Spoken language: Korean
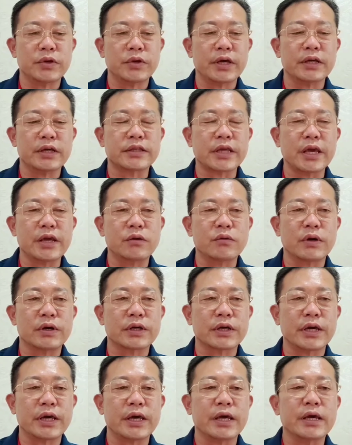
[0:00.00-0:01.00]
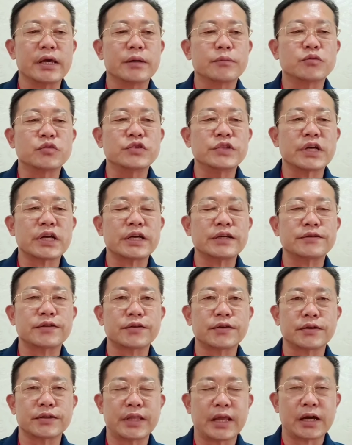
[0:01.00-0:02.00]
때문에 대인관계에 문제가
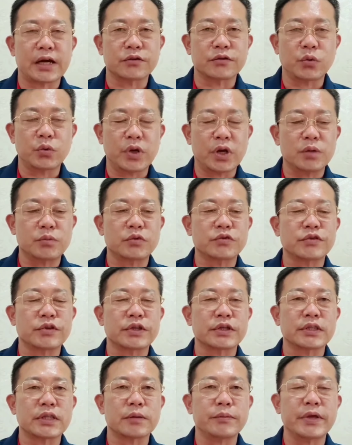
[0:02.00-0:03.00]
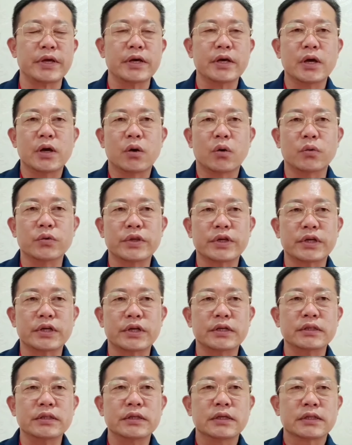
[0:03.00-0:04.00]
있어서 내가 손해를 볼 수 있기 때문에
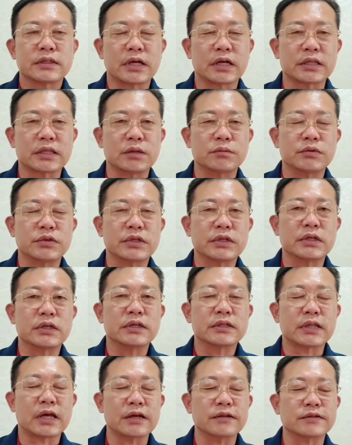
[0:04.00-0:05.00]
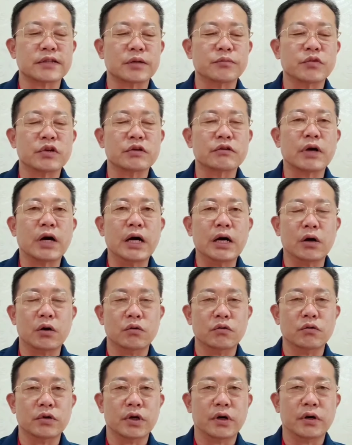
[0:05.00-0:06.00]
오늘은 닭띠분들 다른 사람들과
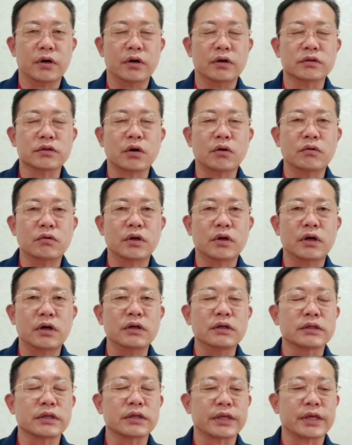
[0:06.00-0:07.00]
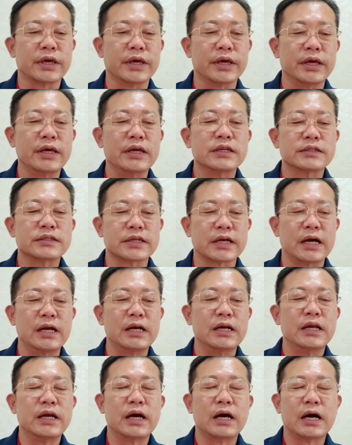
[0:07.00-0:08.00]
어울렁 토울렁 이렇게
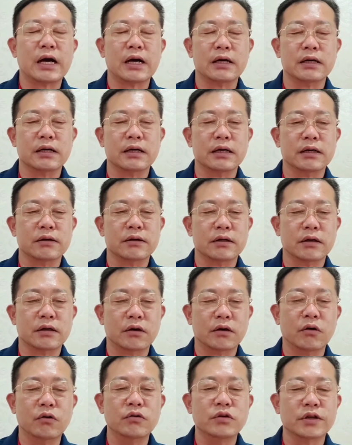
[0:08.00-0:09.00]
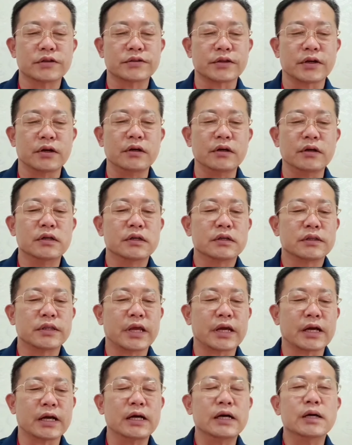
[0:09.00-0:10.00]
잘 어, 어울려서
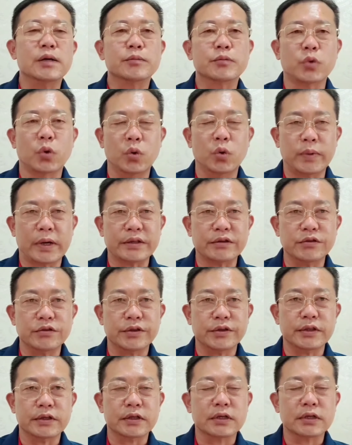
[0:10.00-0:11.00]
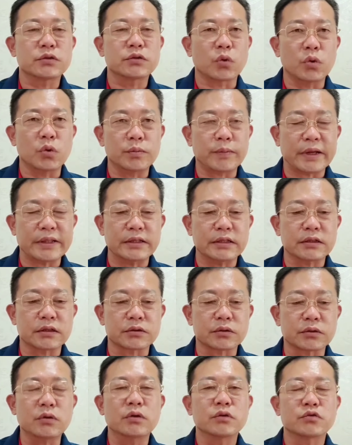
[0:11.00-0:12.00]
내가 도움 받을 수 있는 건 도움 받는
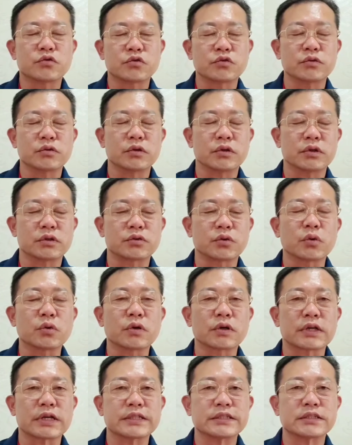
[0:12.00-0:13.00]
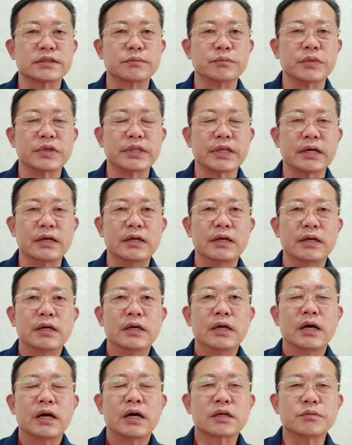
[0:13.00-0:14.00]
것도 추, 어, 좋을 것 같습니다.
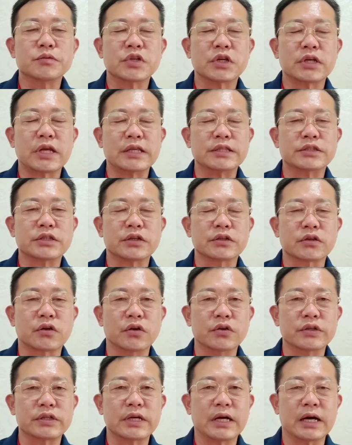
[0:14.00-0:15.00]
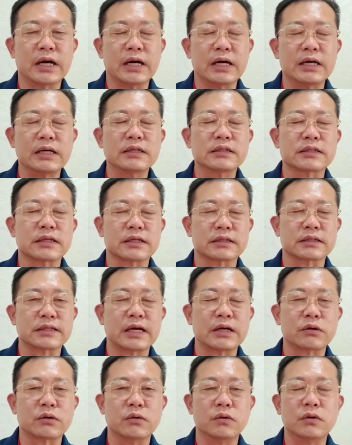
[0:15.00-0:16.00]
아, 금전 안전 건강
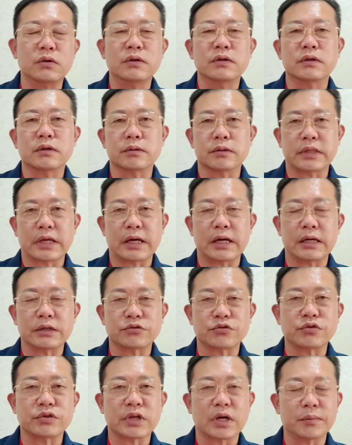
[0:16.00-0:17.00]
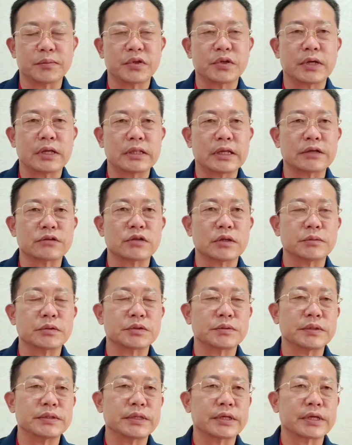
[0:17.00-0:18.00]
사고 다 주의가 필요한 하루라고
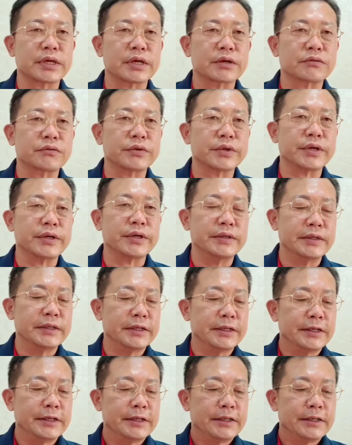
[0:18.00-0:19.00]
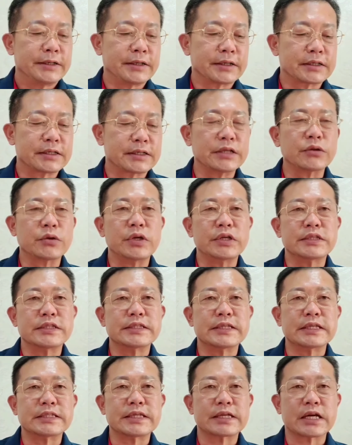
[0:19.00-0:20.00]
보시면 되겠고요. 아, 그래도
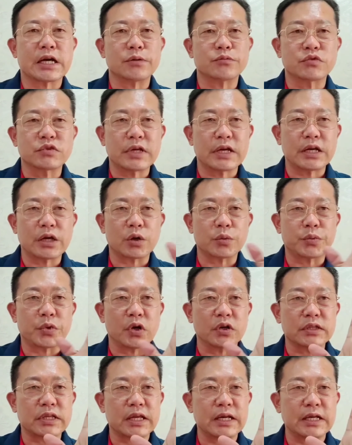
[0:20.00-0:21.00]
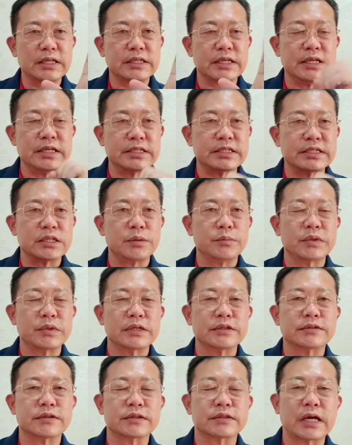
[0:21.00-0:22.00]
일진 자체가 무난하고 평탄한
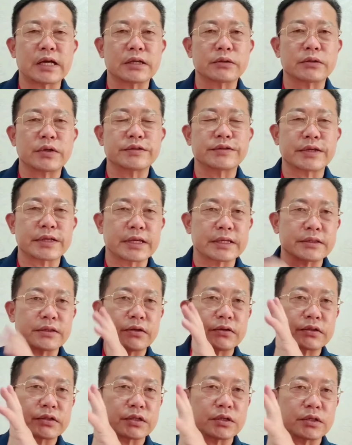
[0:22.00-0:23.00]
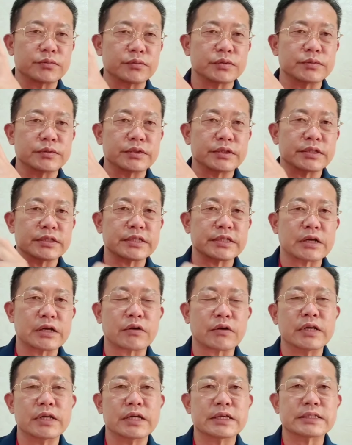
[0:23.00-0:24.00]
일진입니다. 그래서 타로에 새겼던 그런 부분들 잘
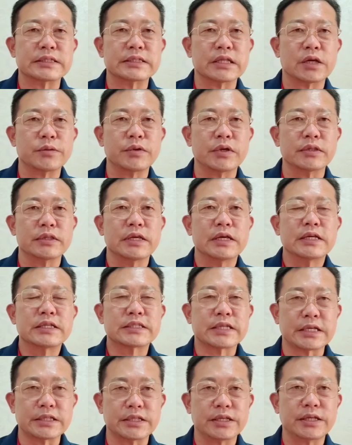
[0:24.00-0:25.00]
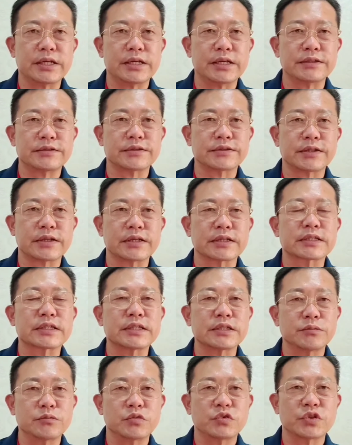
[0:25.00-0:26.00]
관리하신다면 자신에 있어서는
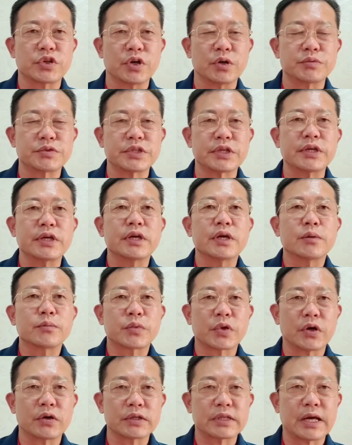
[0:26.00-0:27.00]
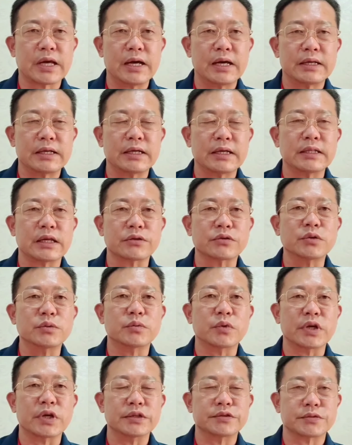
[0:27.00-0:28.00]
큰 무리 없이 평탄한 하루
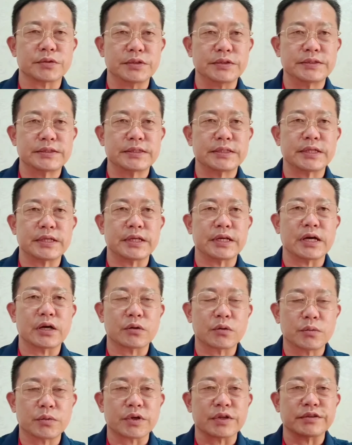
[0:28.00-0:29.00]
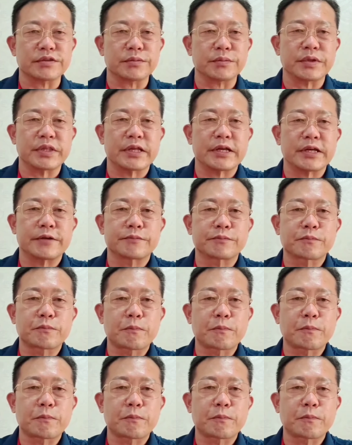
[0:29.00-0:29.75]
보낼 수 있으리라고 보겠습니다.